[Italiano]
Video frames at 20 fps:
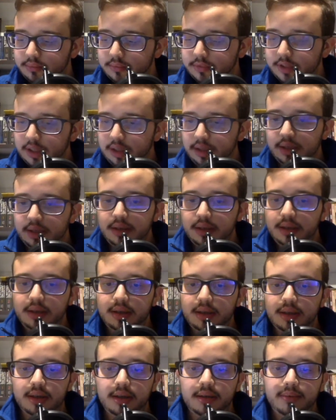
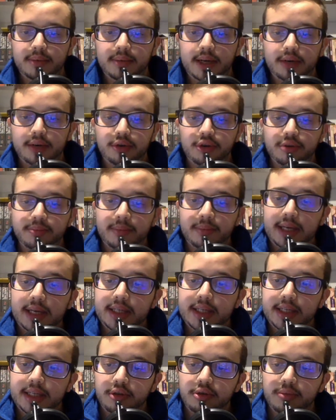eh,
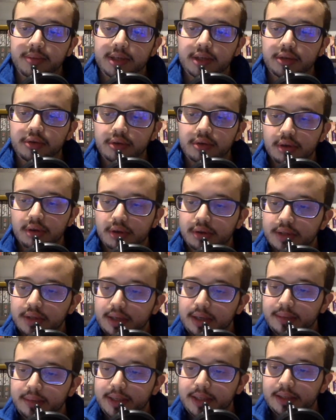paranormali come il controllo
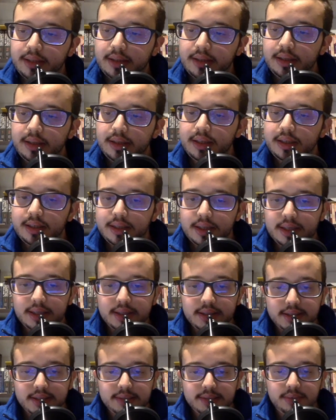della mente, il
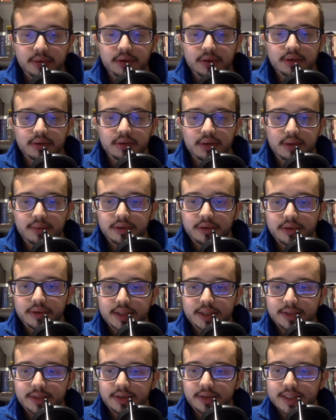teletrasporto, la
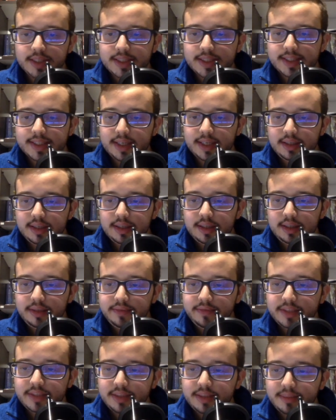proiezione astrale,
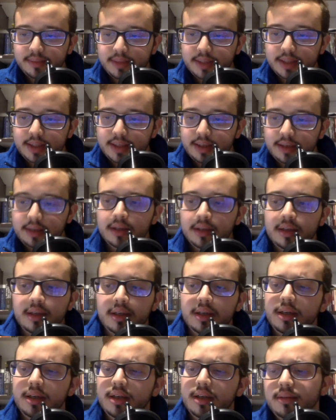l'invisibilità,
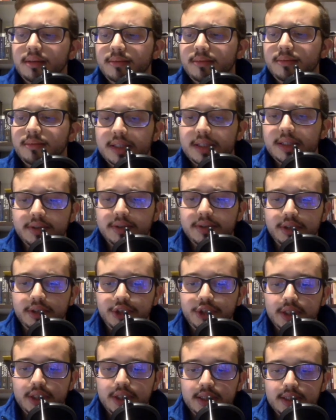la mutazione
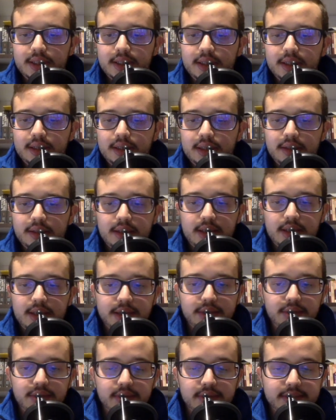genetica, la
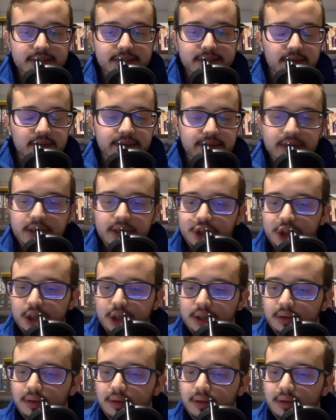resurrezione e via dicendo.